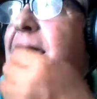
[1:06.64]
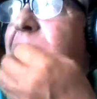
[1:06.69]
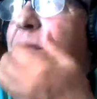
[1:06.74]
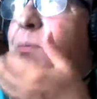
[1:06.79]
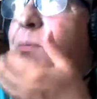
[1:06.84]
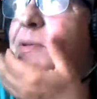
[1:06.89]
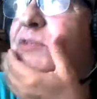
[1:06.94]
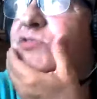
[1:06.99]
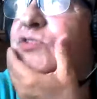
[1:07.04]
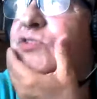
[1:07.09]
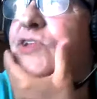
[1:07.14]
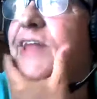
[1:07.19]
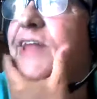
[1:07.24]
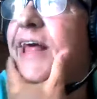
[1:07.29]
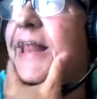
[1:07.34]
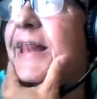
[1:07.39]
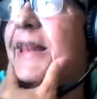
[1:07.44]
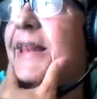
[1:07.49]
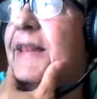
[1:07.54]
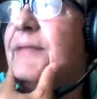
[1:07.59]
de lo
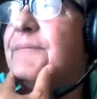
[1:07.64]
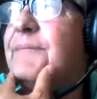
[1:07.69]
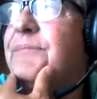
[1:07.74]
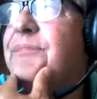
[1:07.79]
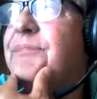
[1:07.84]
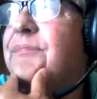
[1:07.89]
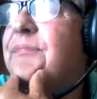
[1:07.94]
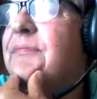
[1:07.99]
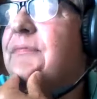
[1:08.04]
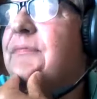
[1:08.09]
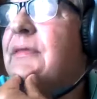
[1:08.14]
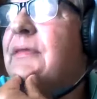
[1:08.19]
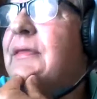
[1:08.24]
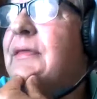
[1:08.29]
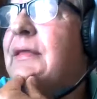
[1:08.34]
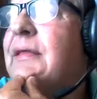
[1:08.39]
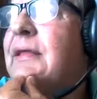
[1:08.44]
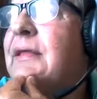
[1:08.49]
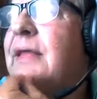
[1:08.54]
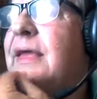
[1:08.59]
personal,
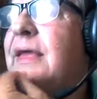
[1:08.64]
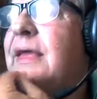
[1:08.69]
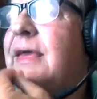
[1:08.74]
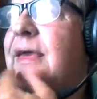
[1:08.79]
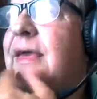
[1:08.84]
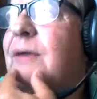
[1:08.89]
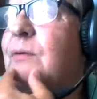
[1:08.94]
eh,